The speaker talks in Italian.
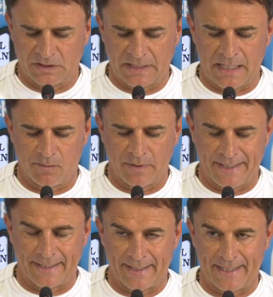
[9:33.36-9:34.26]
Salomon è
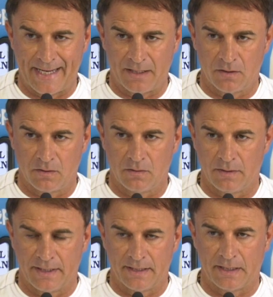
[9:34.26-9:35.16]

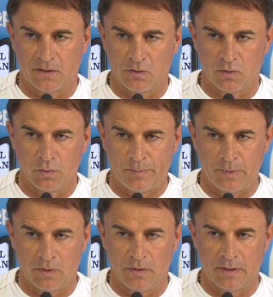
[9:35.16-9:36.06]
aggregato, è diventato un
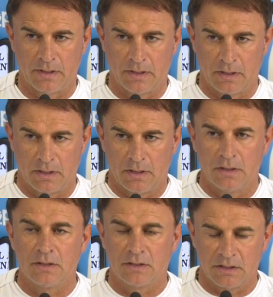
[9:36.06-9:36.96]
gruppo,
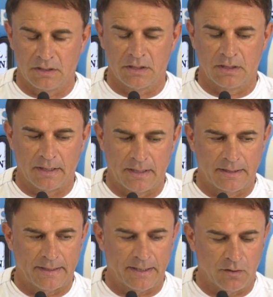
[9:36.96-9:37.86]
sì,
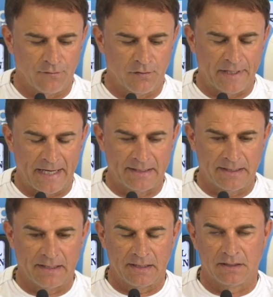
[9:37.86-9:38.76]
sì, tra i
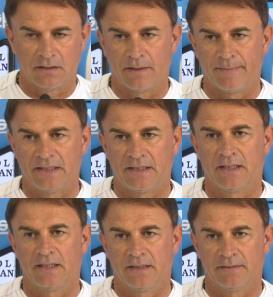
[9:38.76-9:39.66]
convocati,
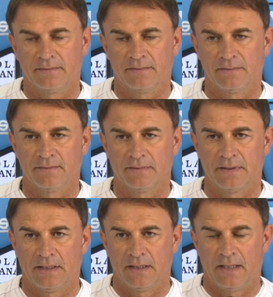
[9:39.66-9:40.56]
sicuramente mm,
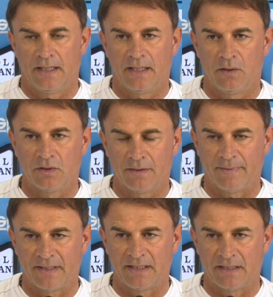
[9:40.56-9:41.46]
eh, l'ultima
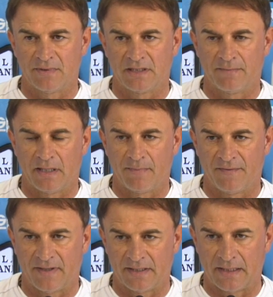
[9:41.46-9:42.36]
partita mi sembra
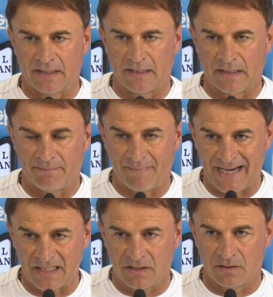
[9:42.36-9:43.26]
l'abbia fatta a
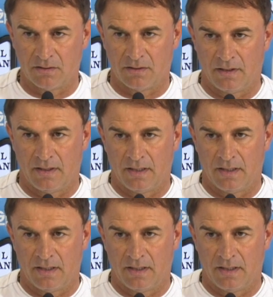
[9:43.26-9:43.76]
marzo,